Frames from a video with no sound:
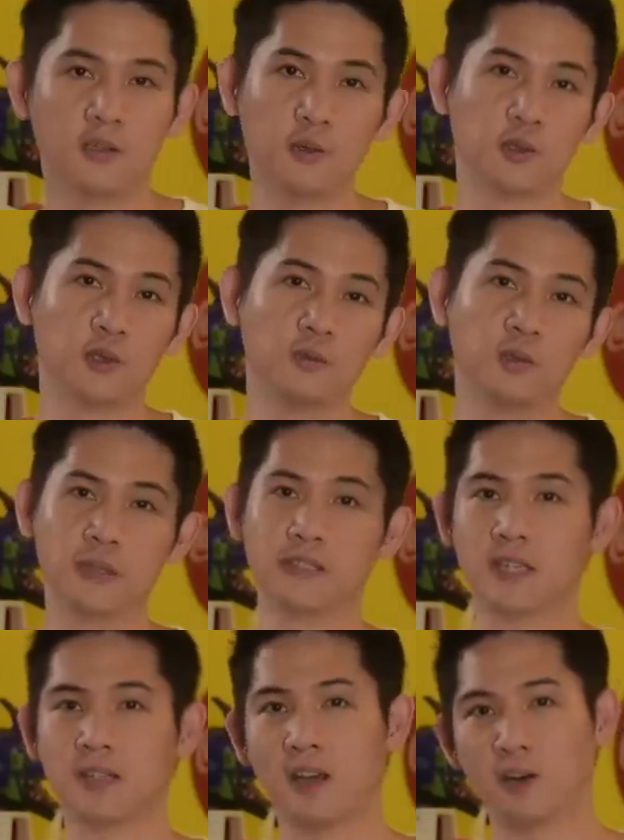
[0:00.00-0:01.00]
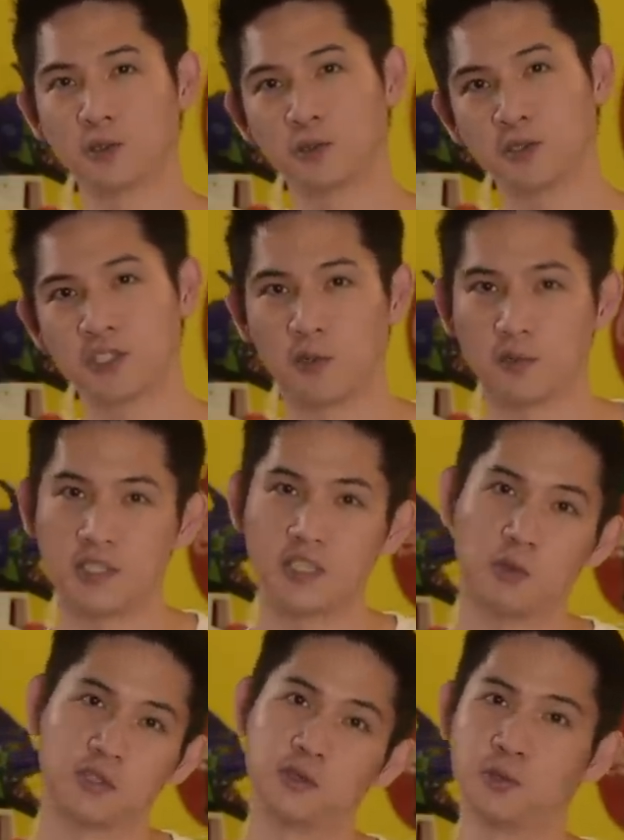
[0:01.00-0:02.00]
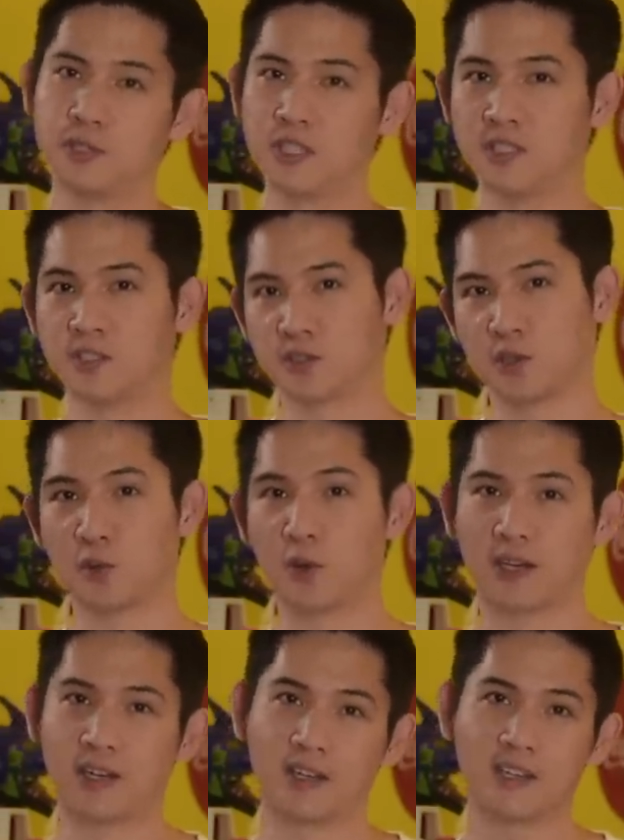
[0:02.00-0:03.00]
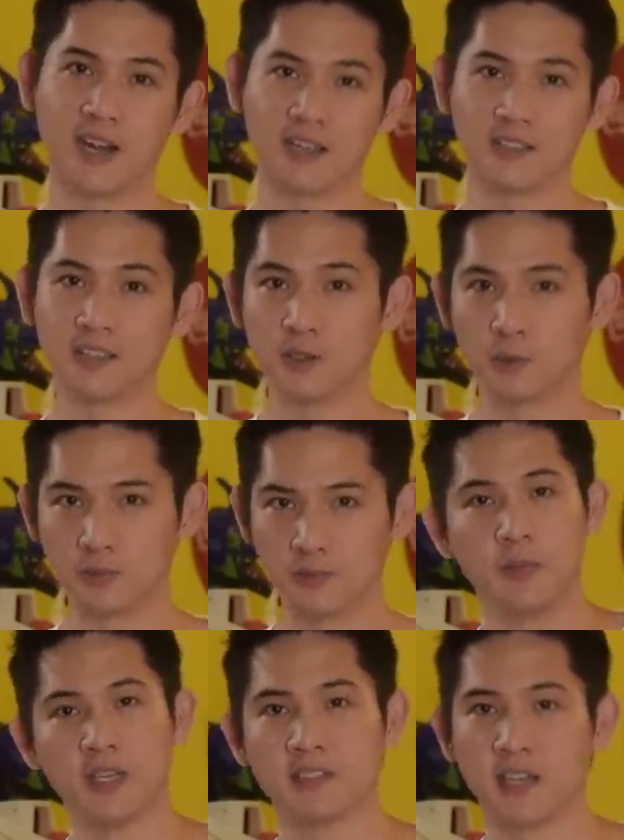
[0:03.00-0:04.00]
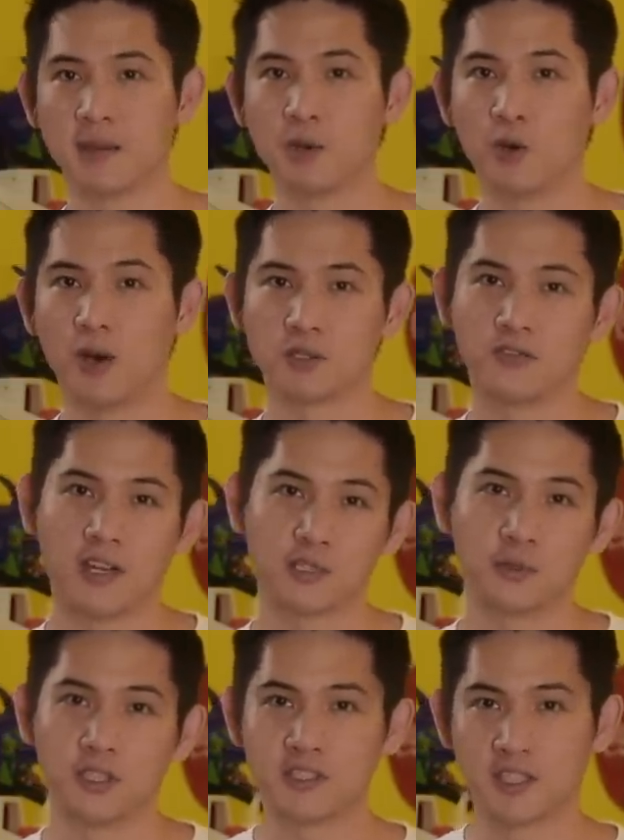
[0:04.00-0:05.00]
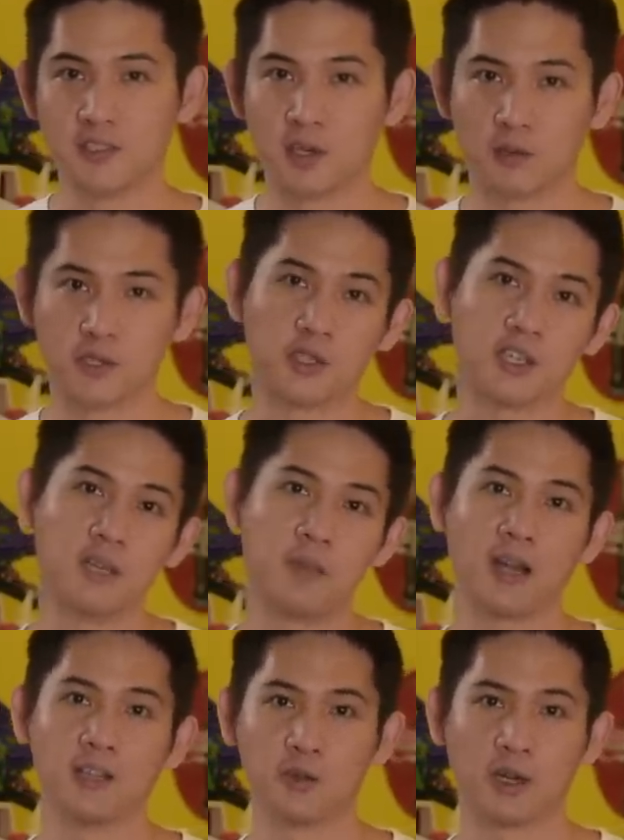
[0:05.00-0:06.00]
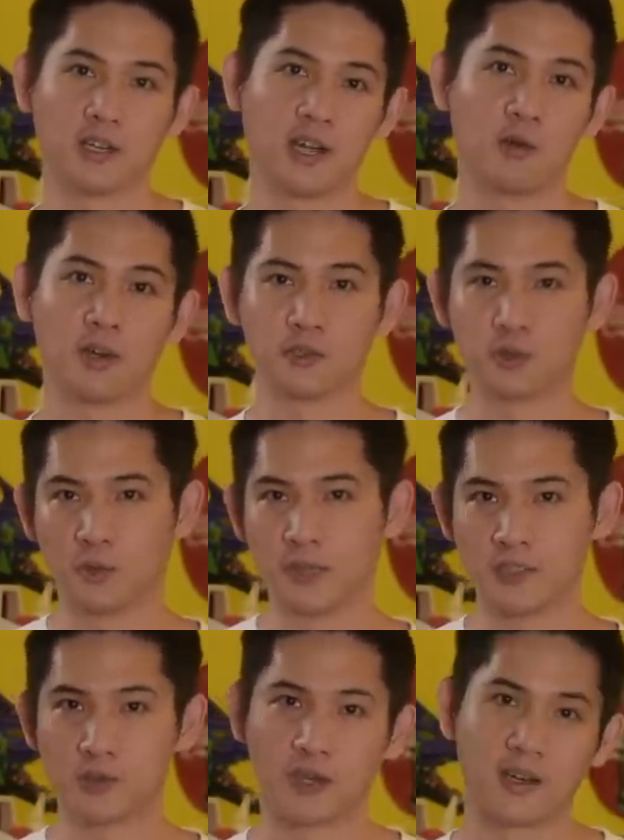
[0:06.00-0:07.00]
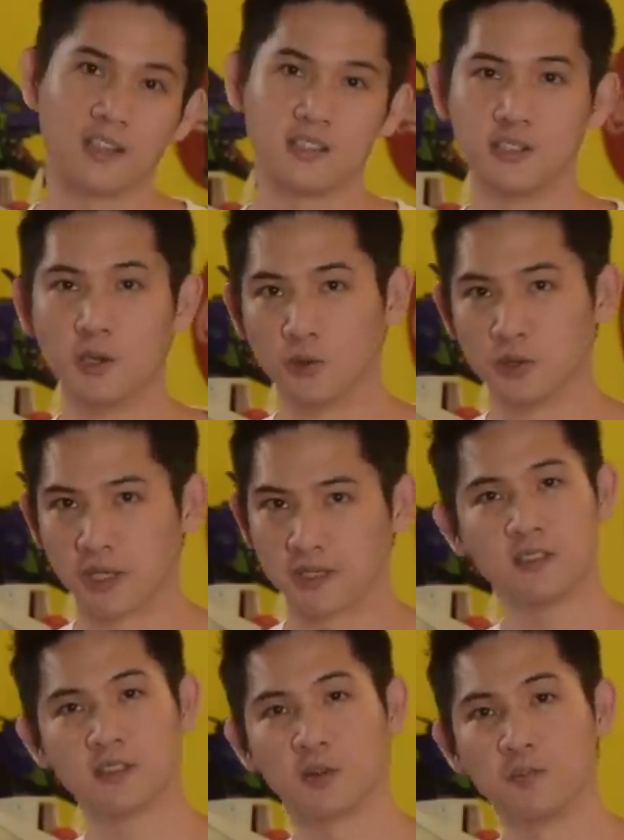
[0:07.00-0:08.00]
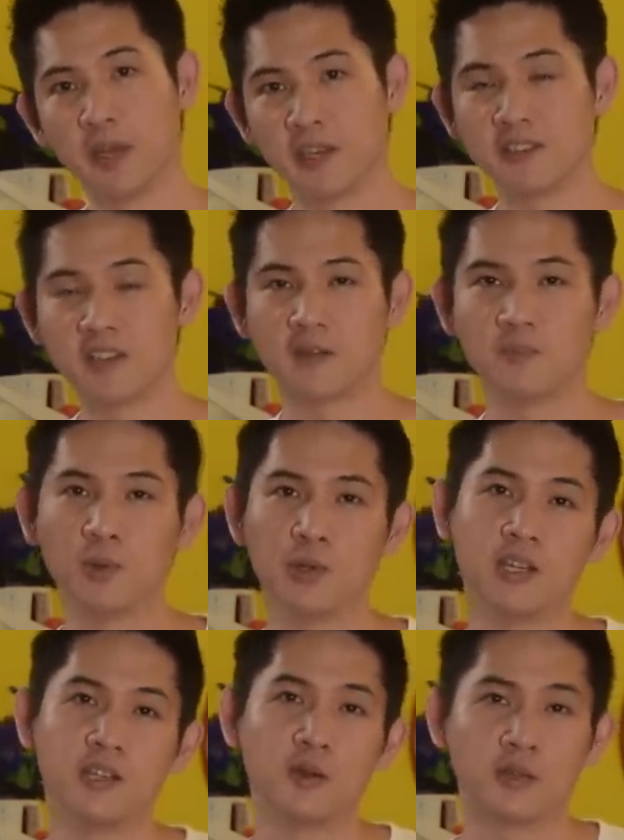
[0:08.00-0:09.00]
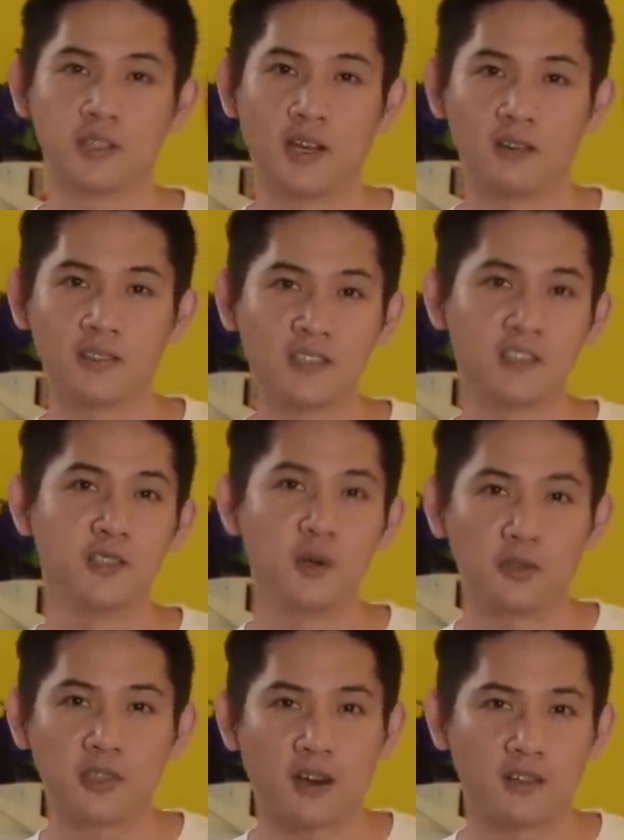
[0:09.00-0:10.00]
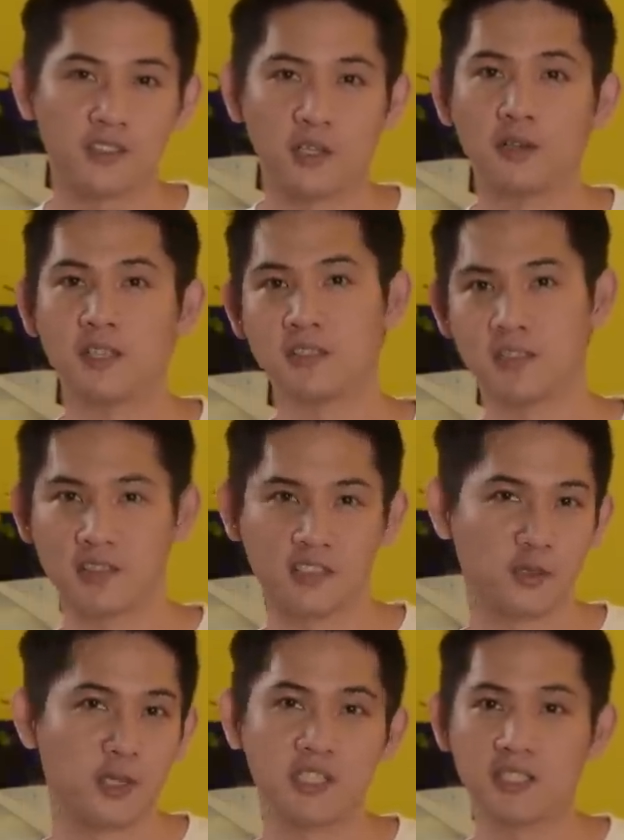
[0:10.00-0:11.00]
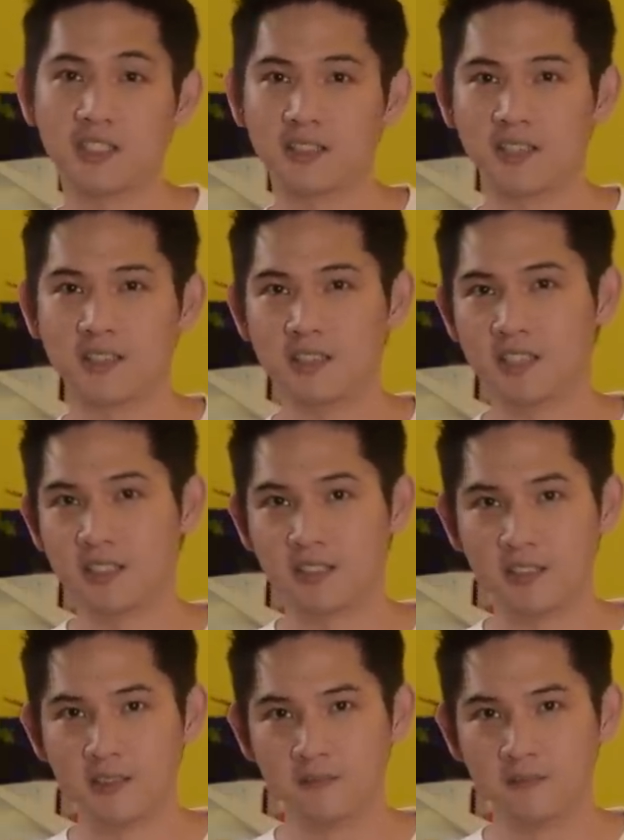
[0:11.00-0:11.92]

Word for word: 路途不必再掏出手机或是举起手腕来看地图，凭着 Apple Watch 发出的震动就可以判断该往左边转还是右转。这种平常不一定用得到，但是用到的时候，你真的是会谢天谢地。